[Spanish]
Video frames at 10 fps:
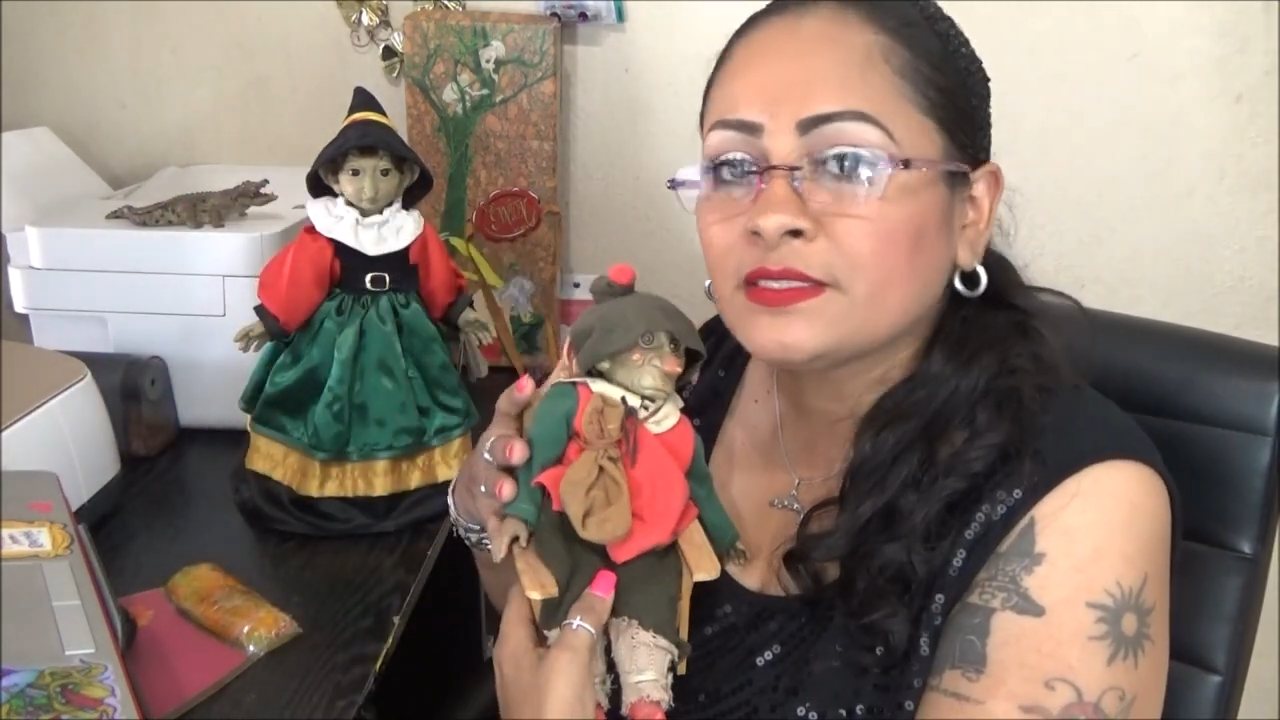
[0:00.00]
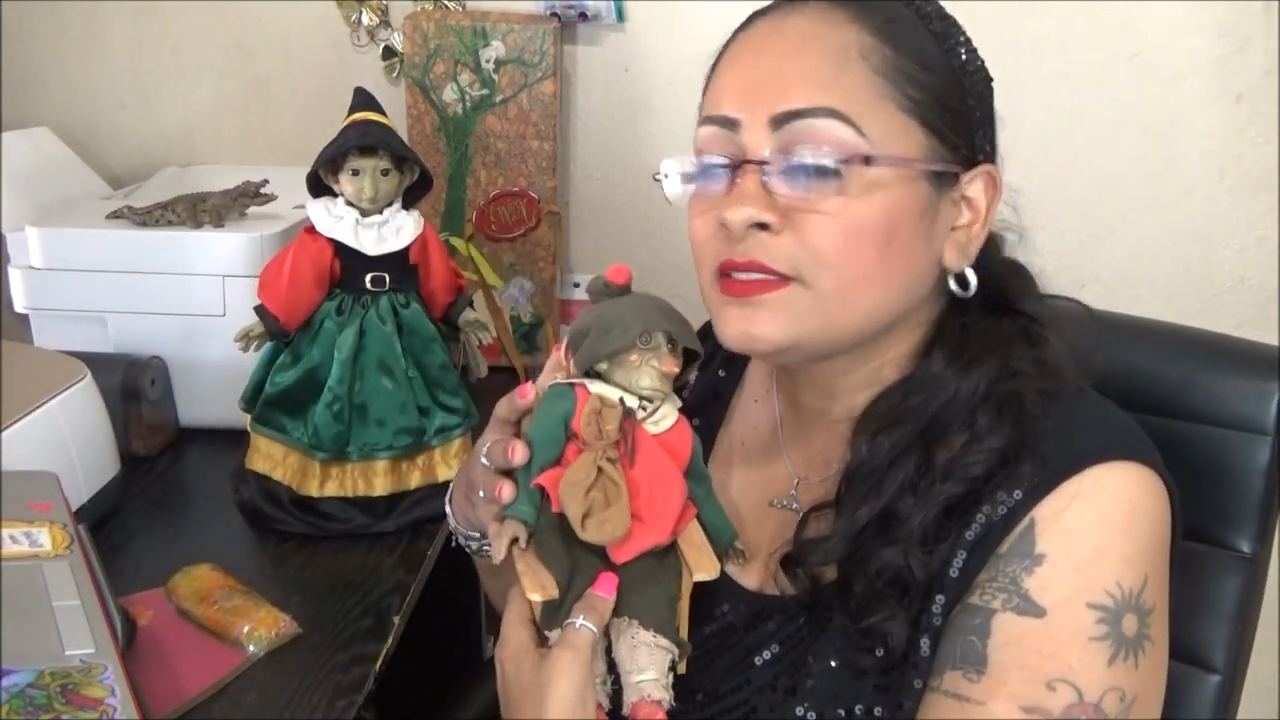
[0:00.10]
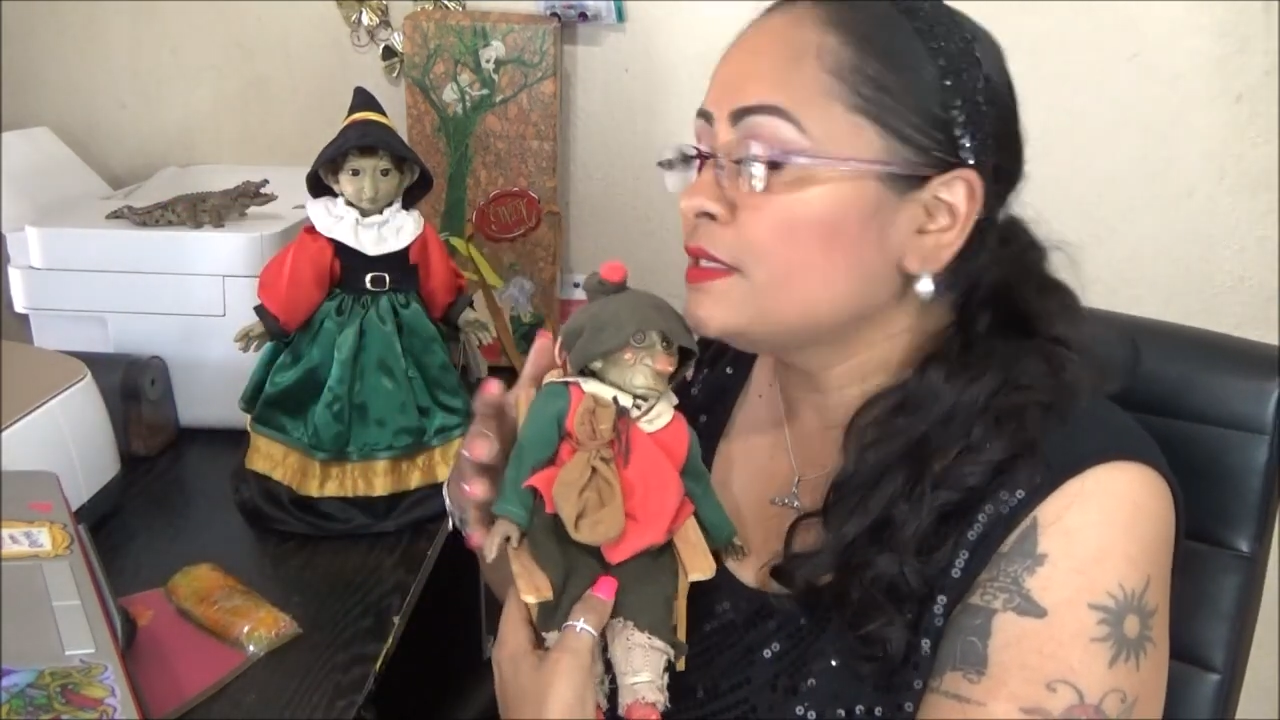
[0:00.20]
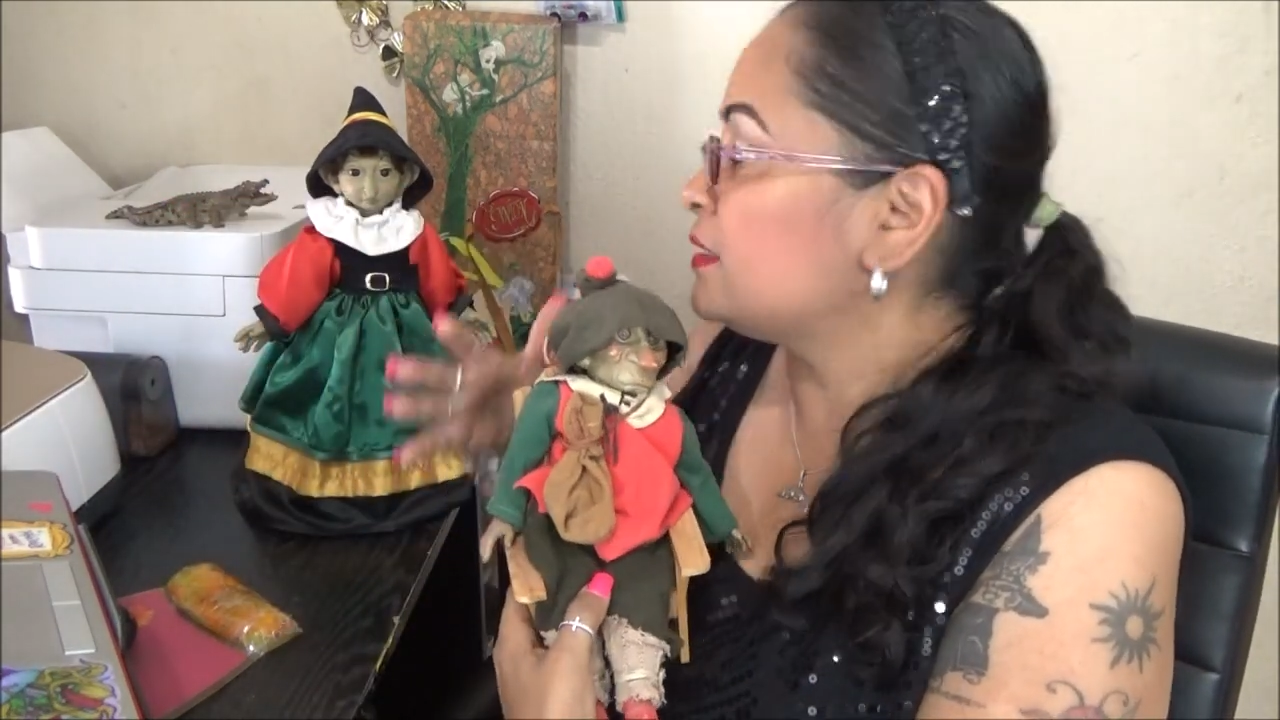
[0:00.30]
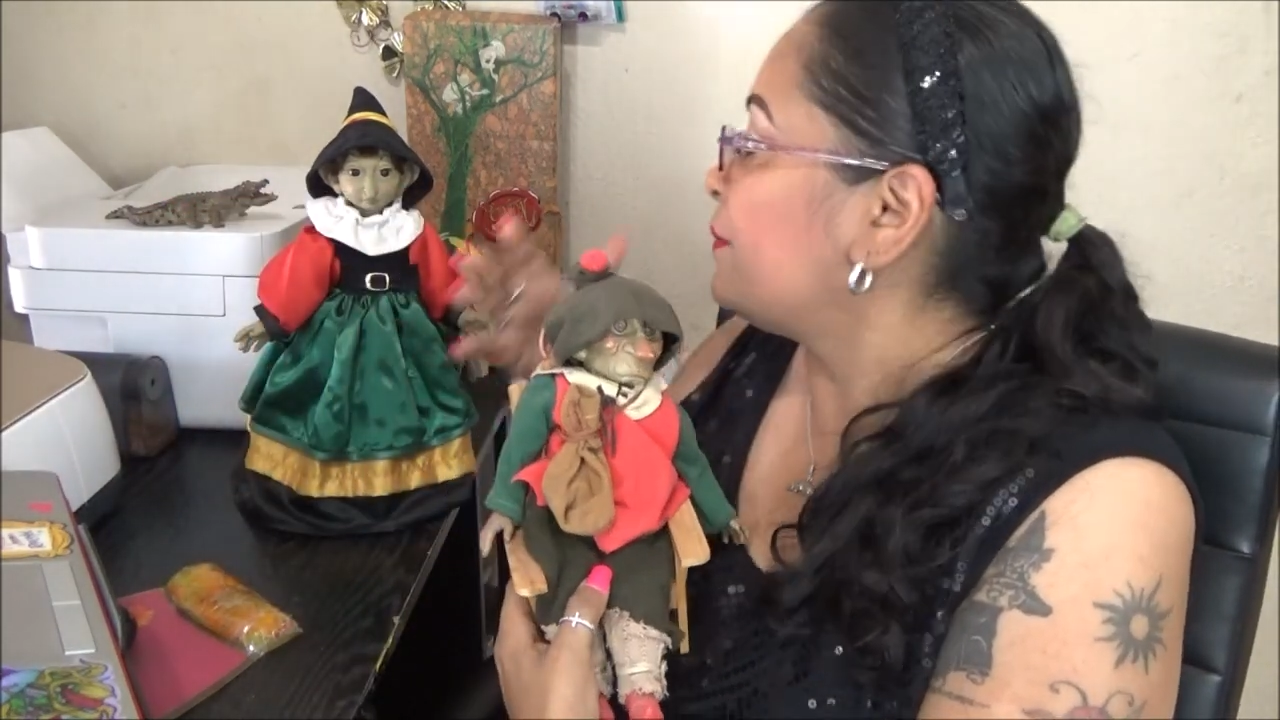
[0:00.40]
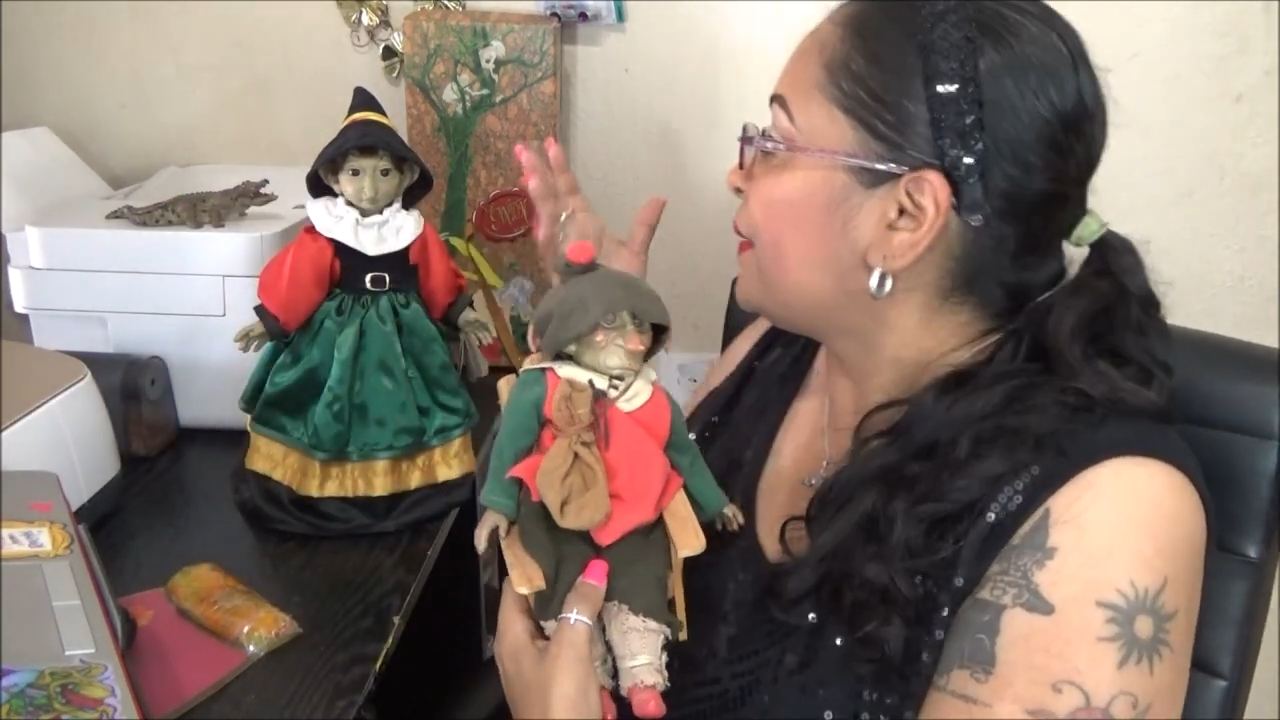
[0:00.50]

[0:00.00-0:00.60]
en cisne